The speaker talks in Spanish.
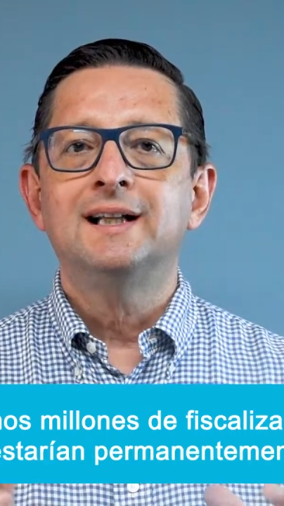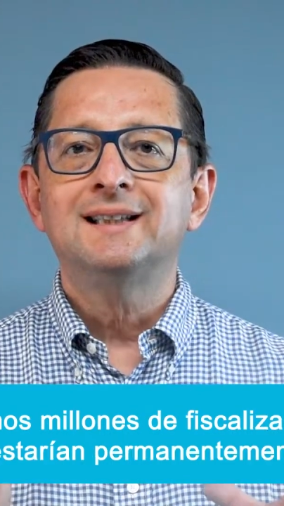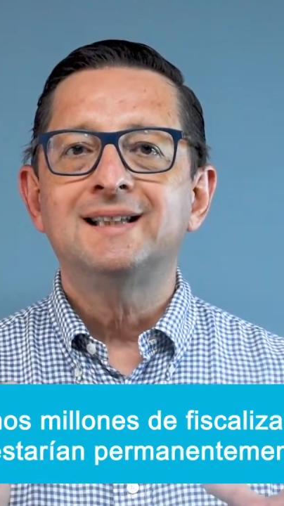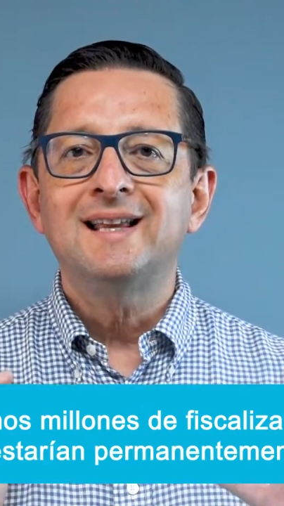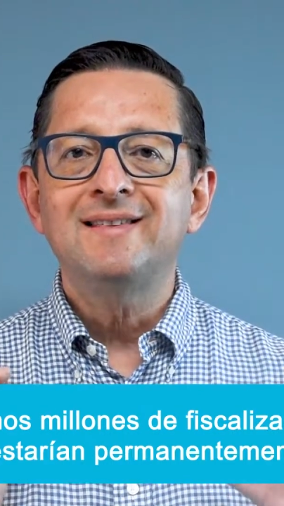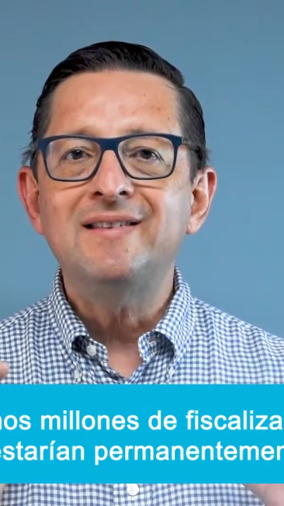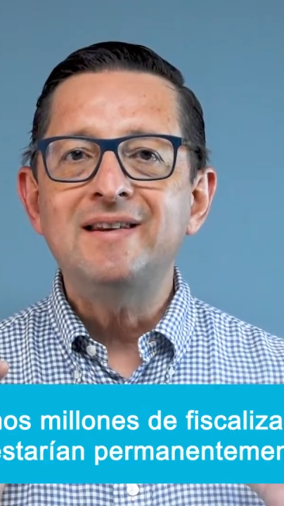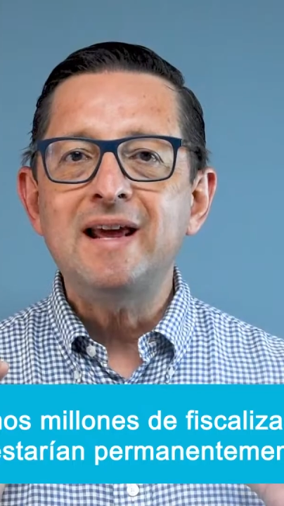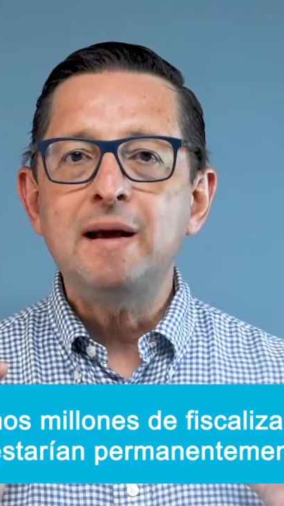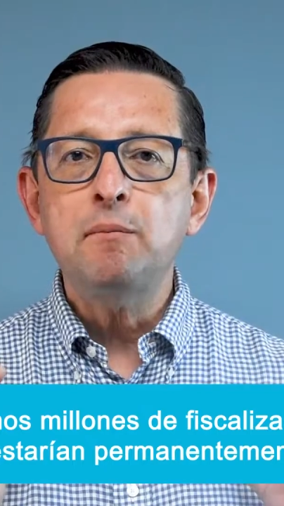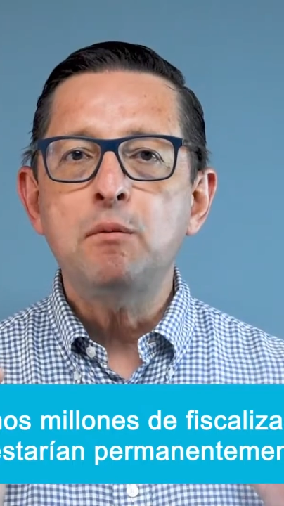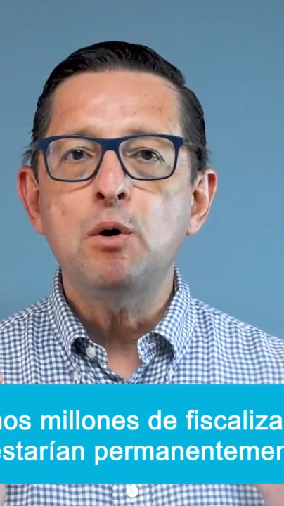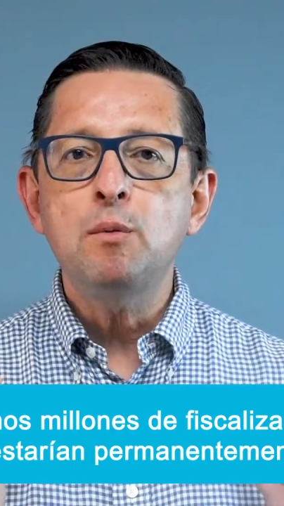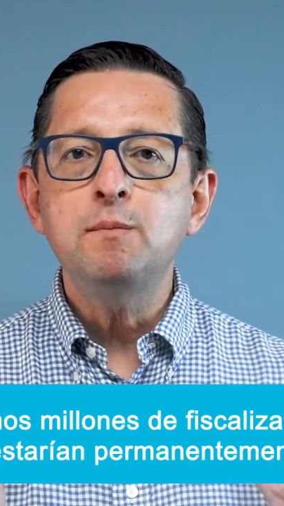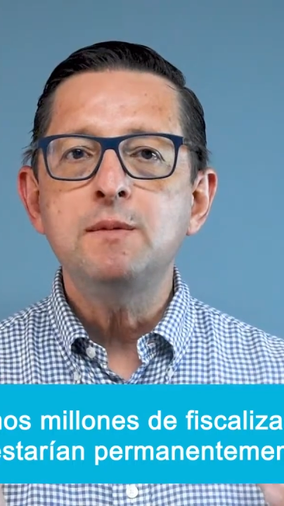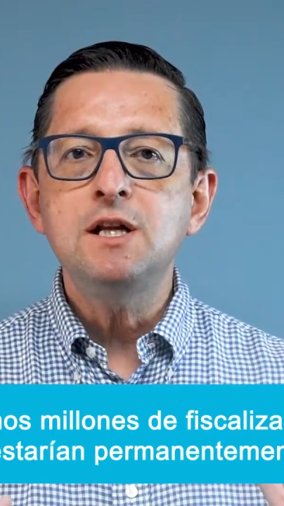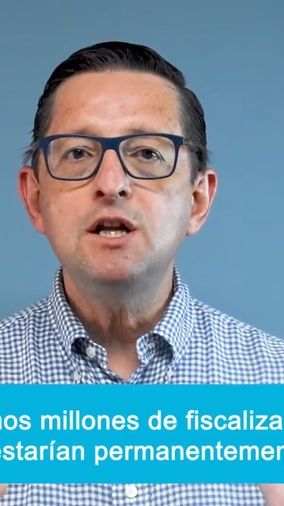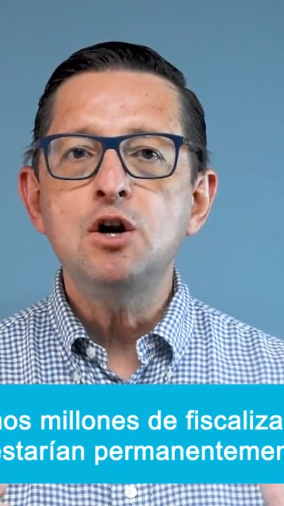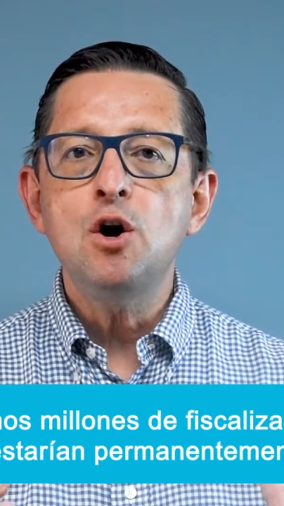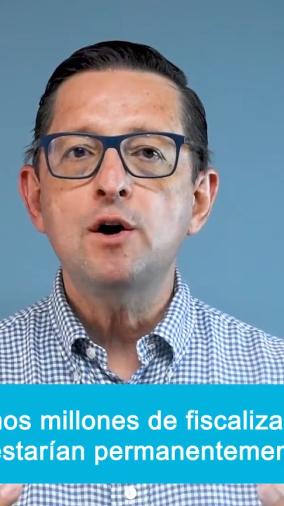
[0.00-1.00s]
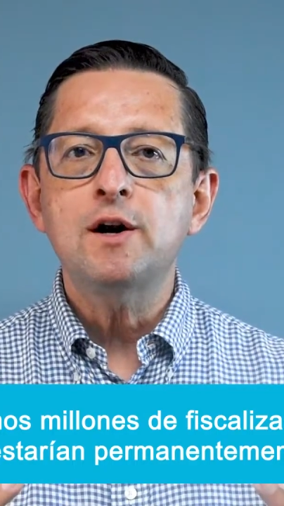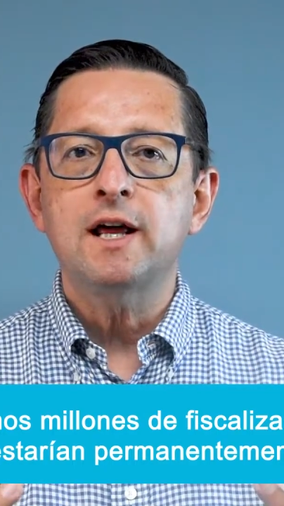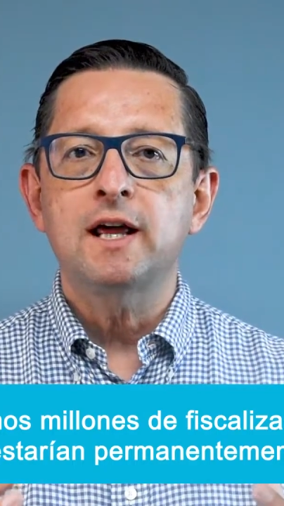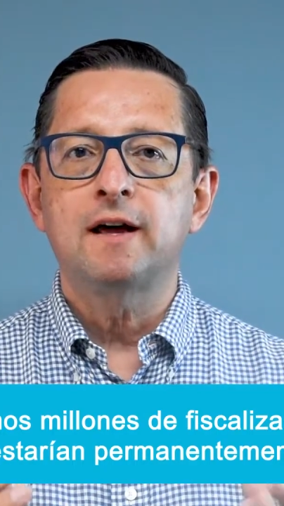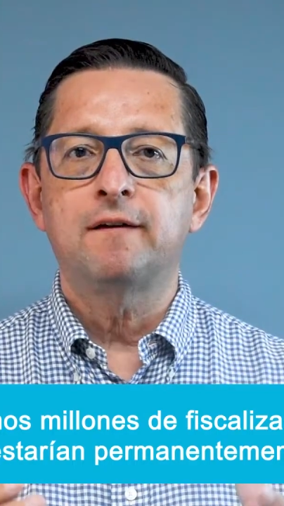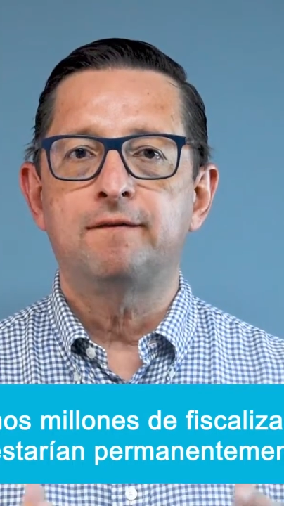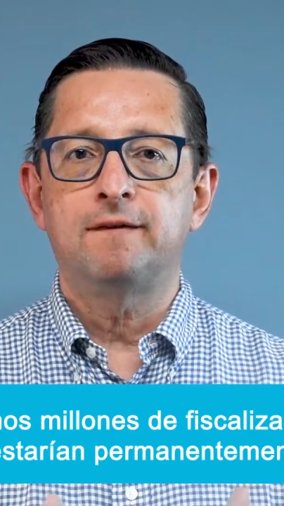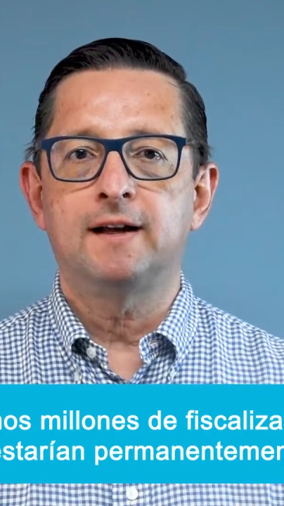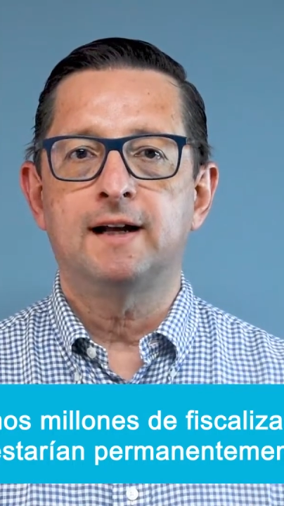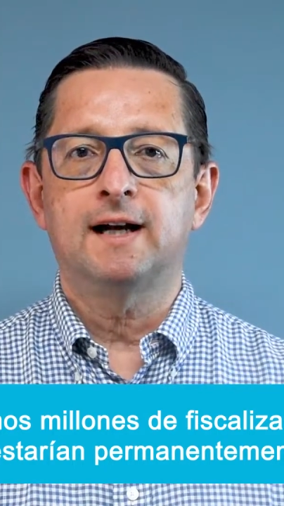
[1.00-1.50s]
tendríamos millones
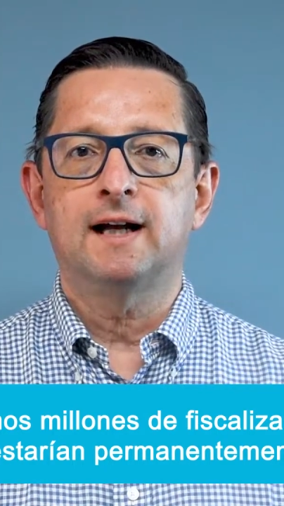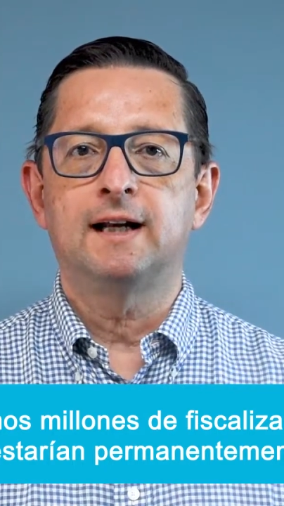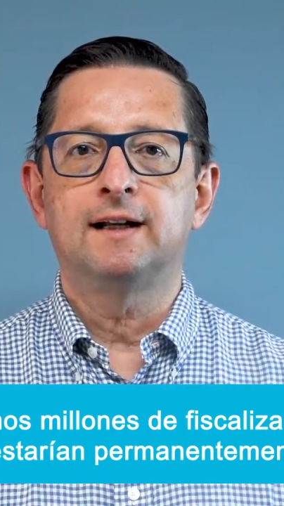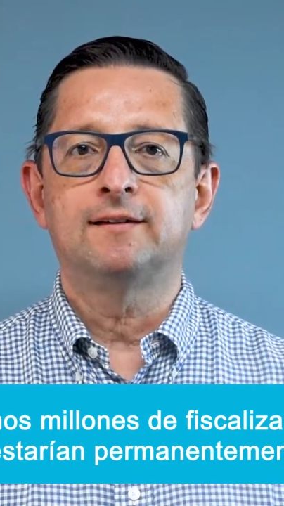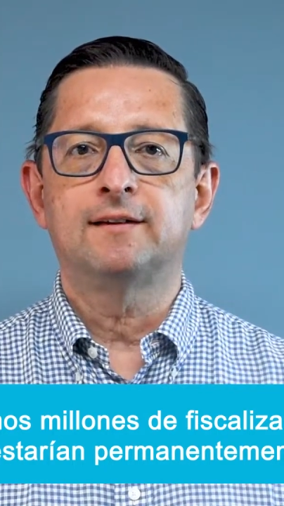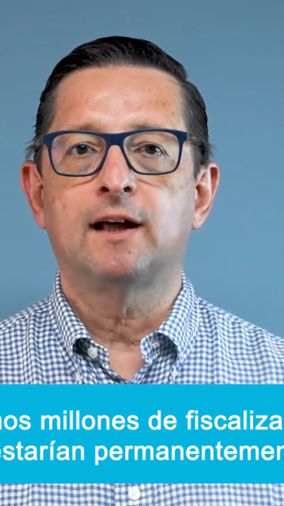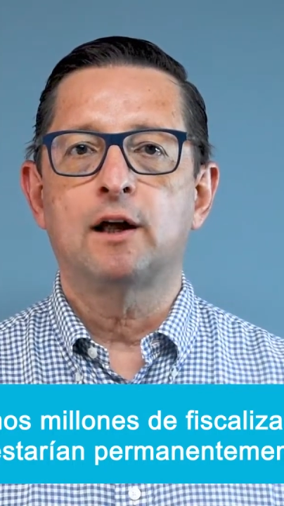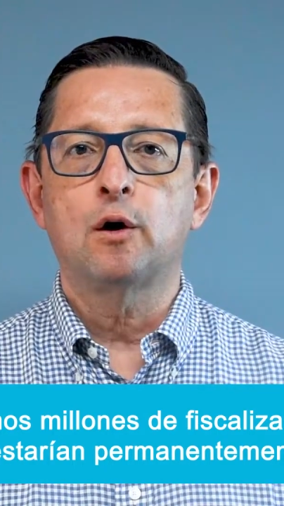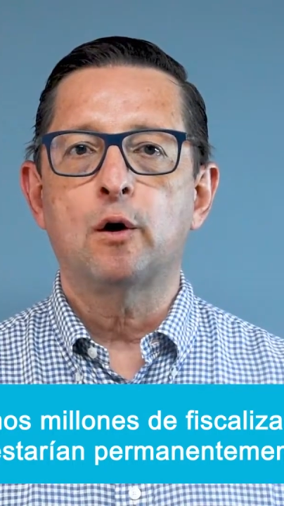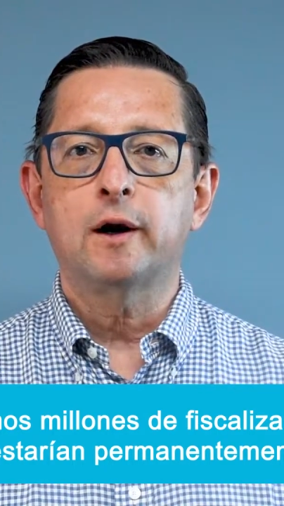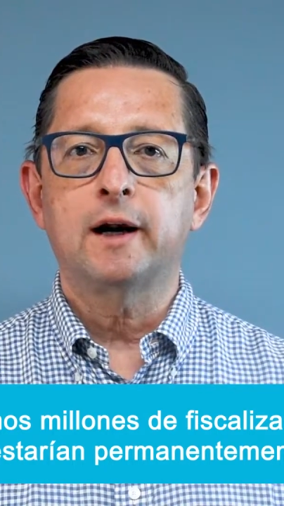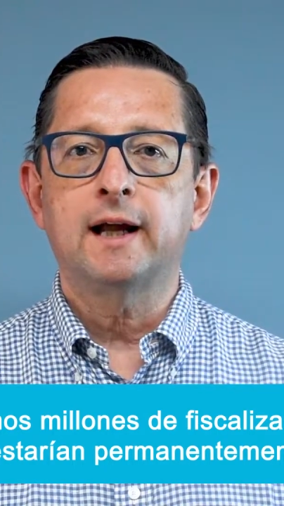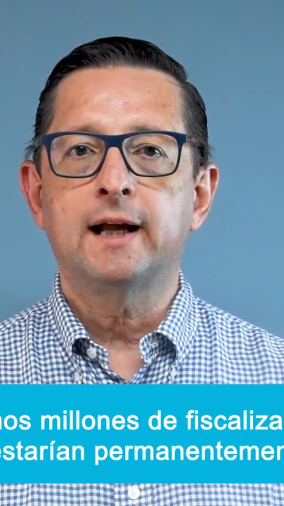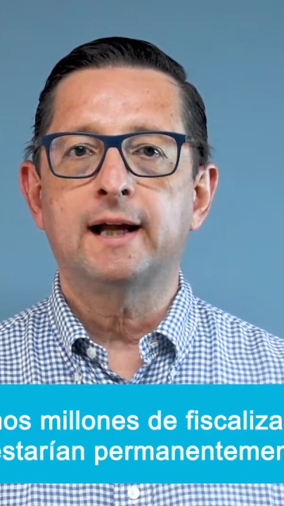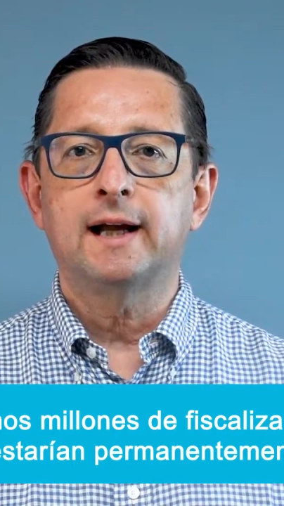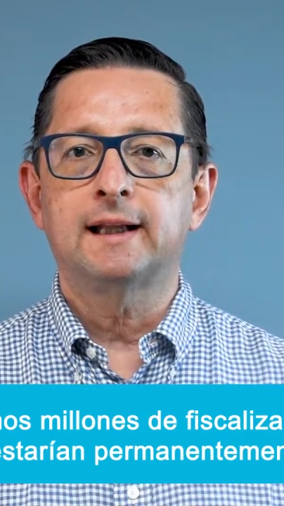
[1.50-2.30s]
de fiscalizadores